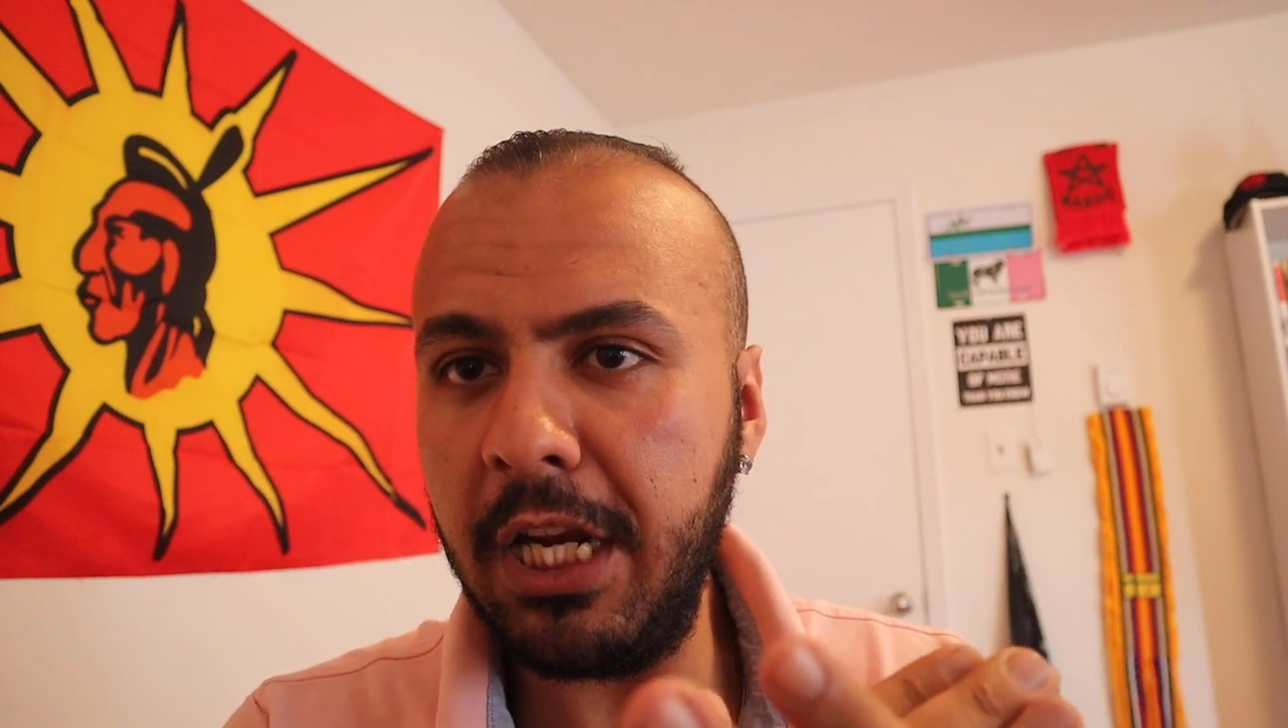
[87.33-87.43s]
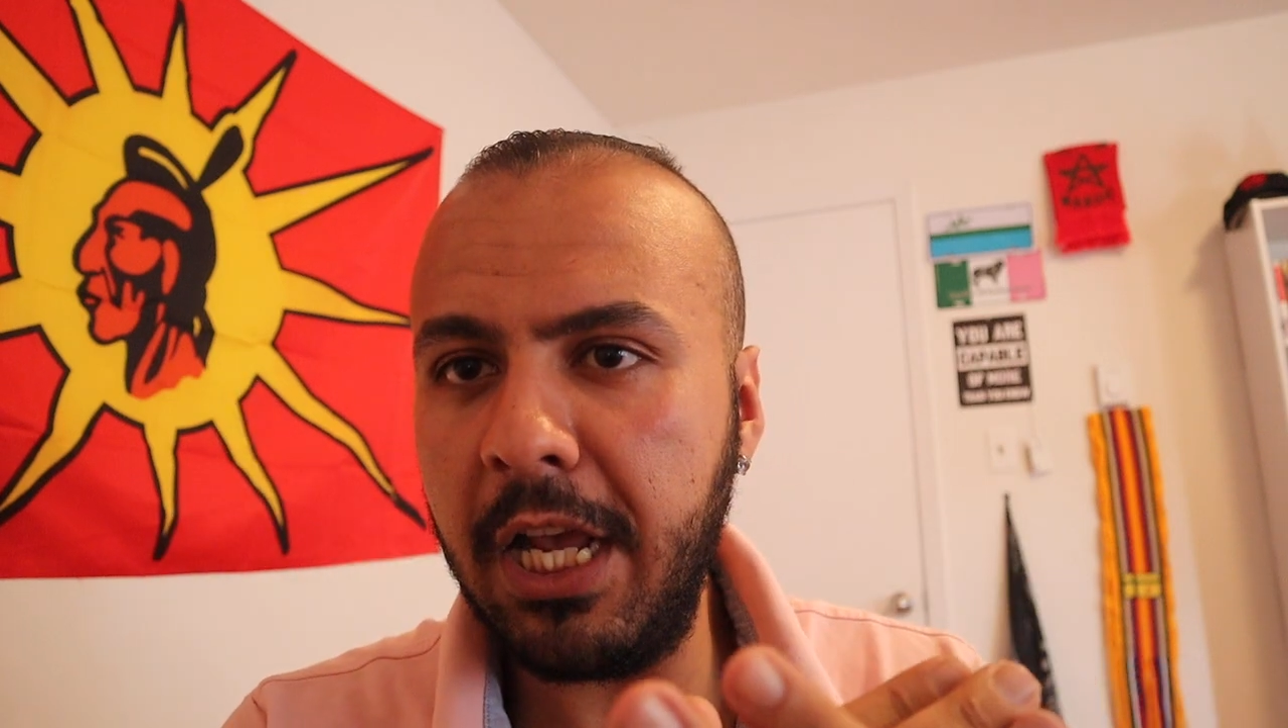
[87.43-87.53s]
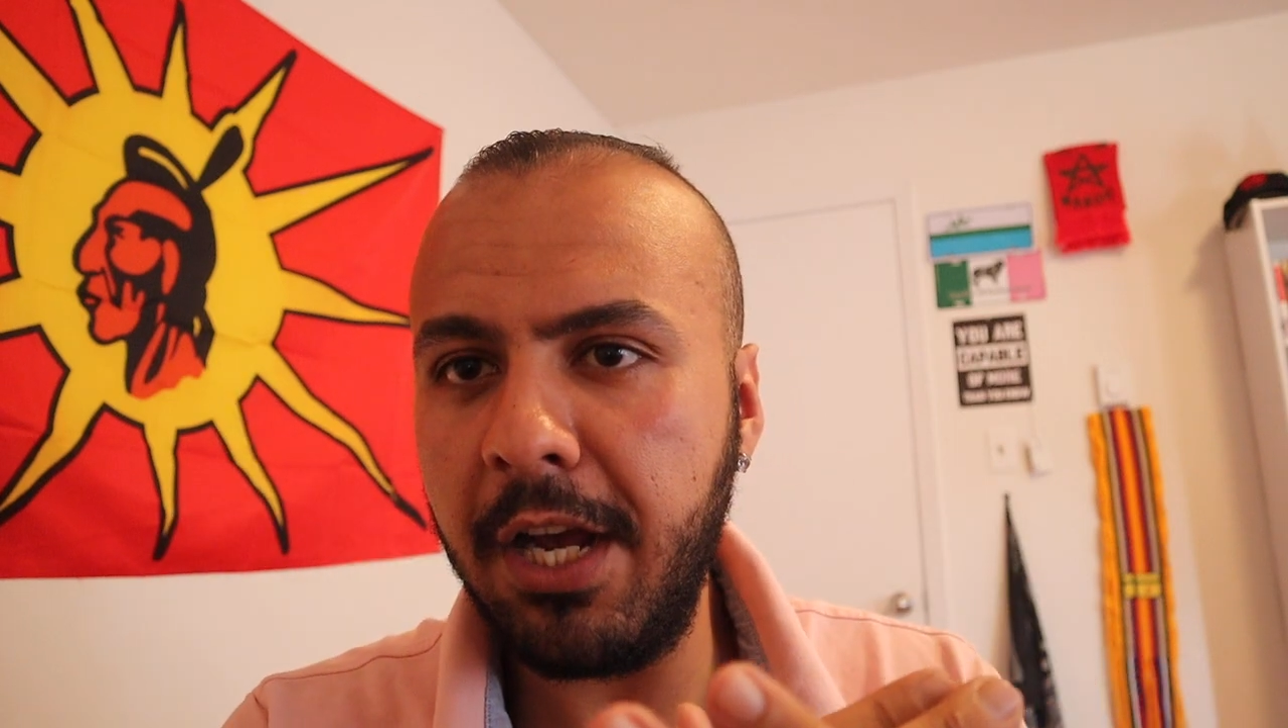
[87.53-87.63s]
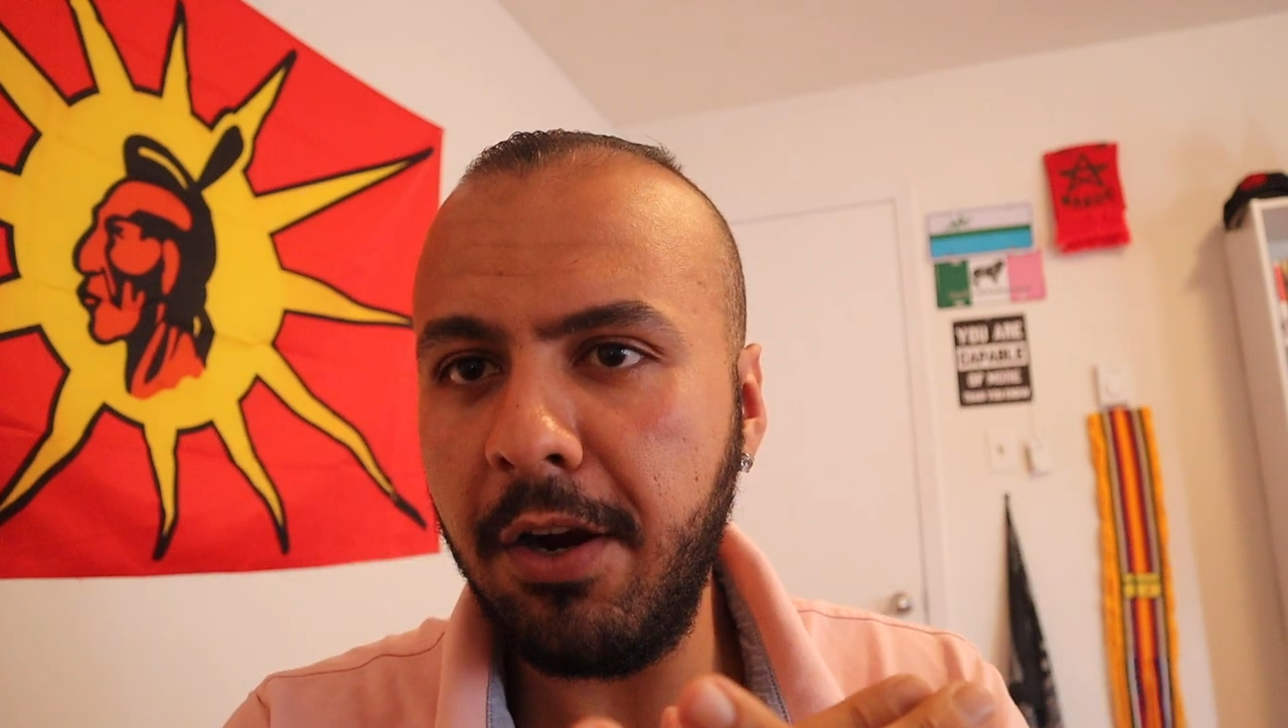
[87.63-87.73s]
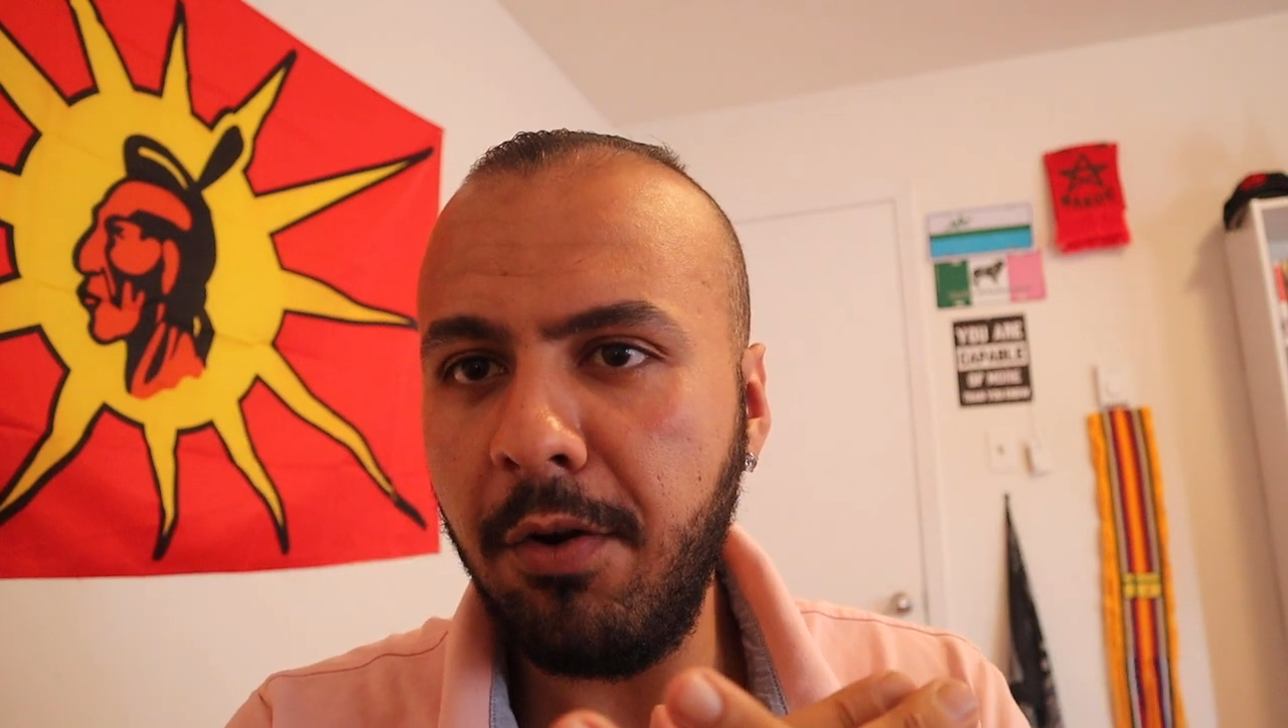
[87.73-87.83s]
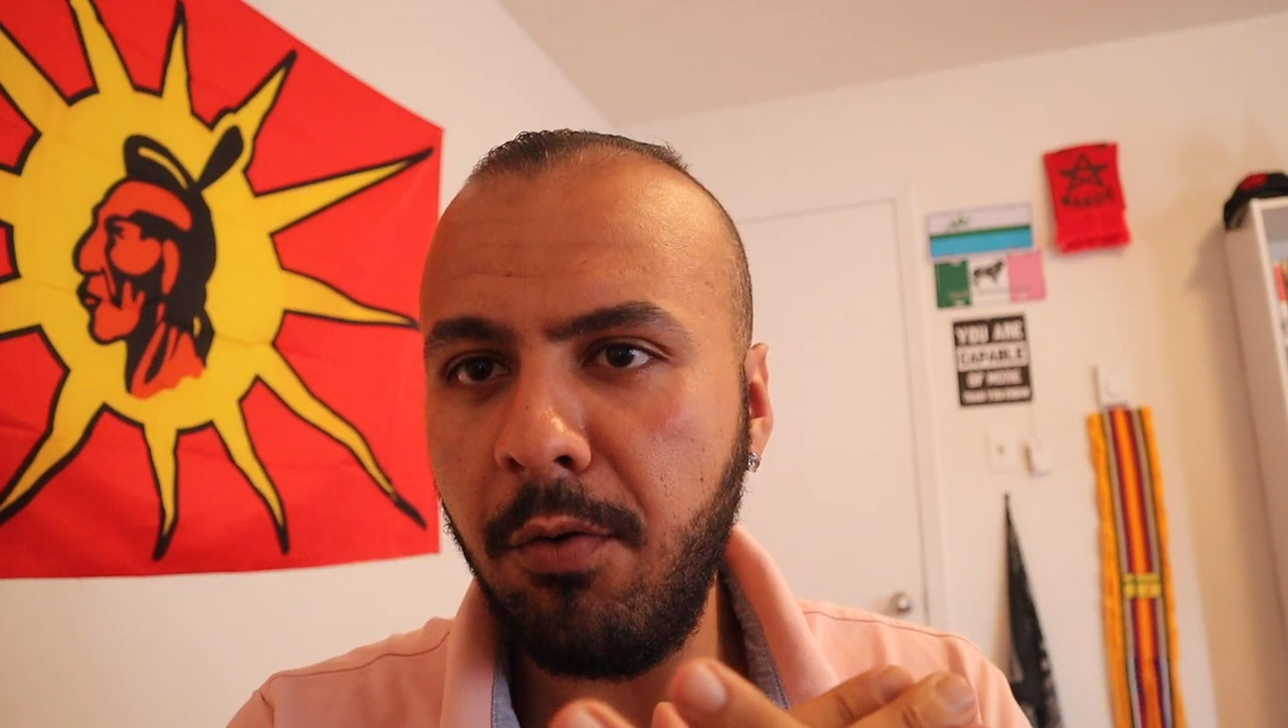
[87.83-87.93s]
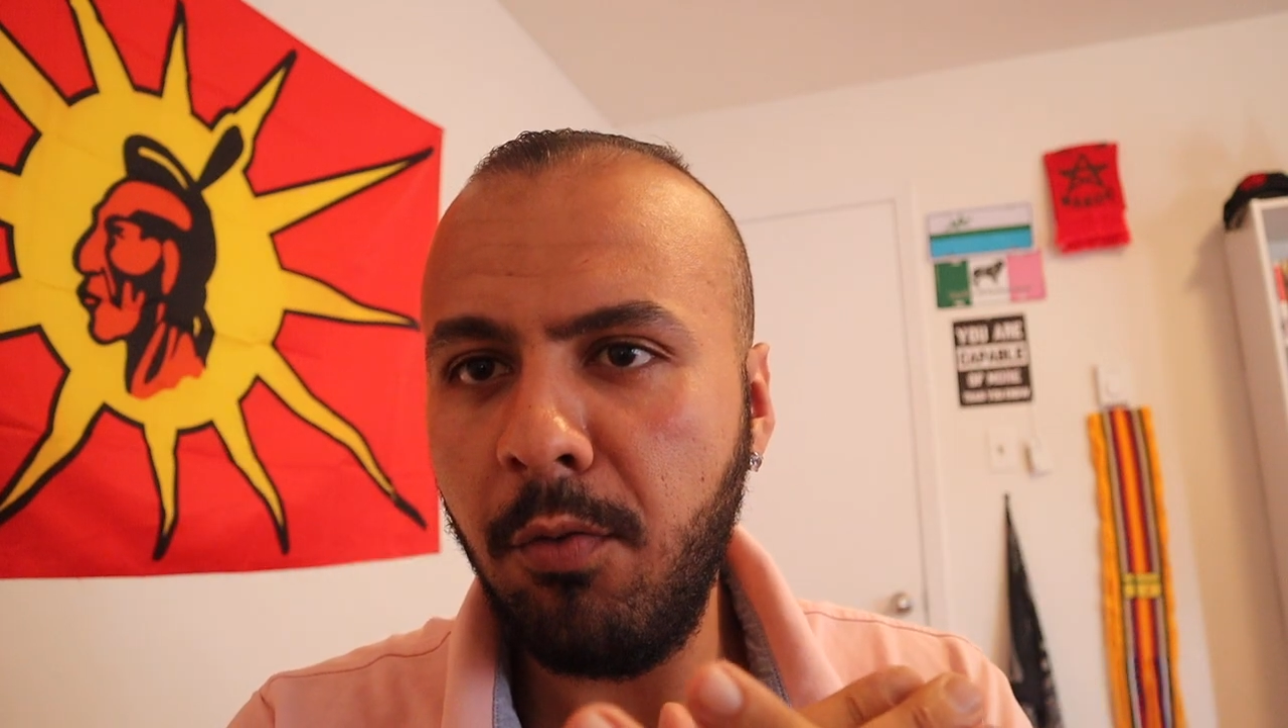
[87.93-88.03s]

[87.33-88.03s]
عليها